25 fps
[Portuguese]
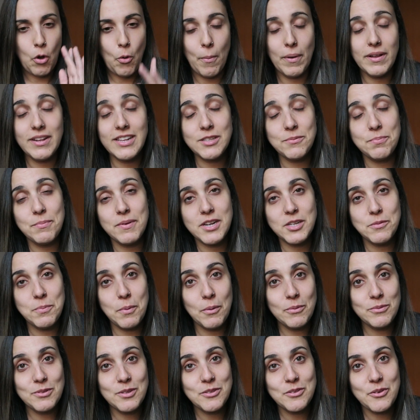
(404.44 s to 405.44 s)
uma das primeiras
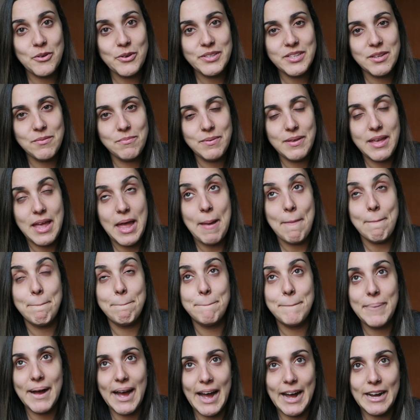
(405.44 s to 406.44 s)
perguntas que eu recebi
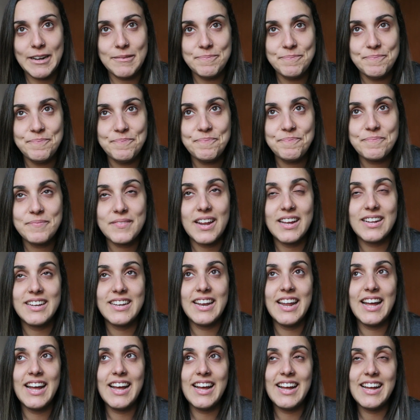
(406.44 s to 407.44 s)
é, pá,
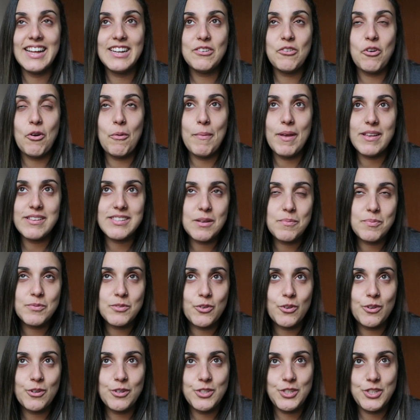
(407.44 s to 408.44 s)
na, no começo da
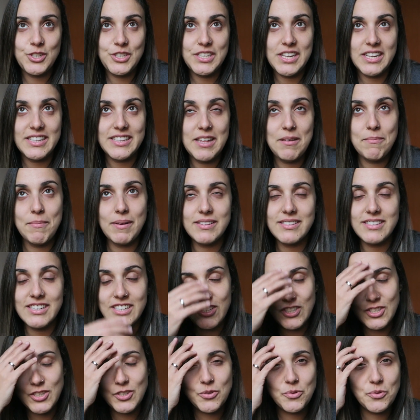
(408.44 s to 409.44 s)
psicologia tem
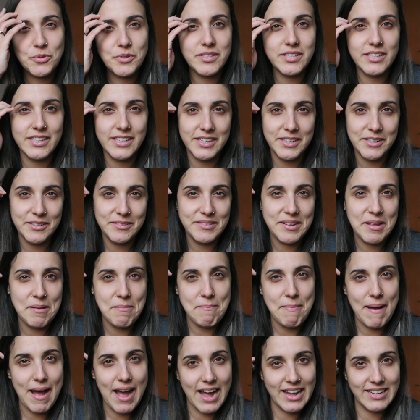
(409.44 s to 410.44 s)
bastante discussão,
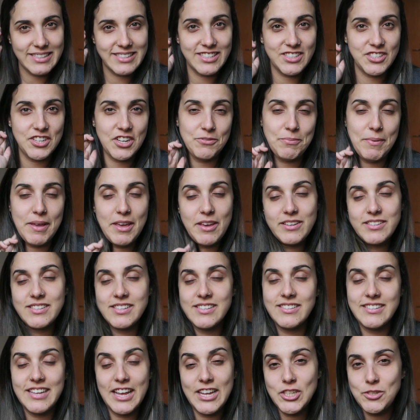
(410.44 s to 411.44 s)
debate, você já meio que
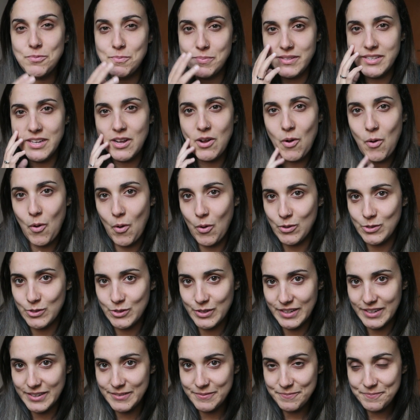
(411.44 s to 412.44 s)
se sente
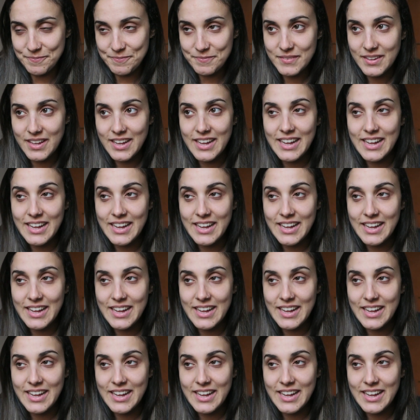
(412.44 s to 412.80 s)
psicóloga?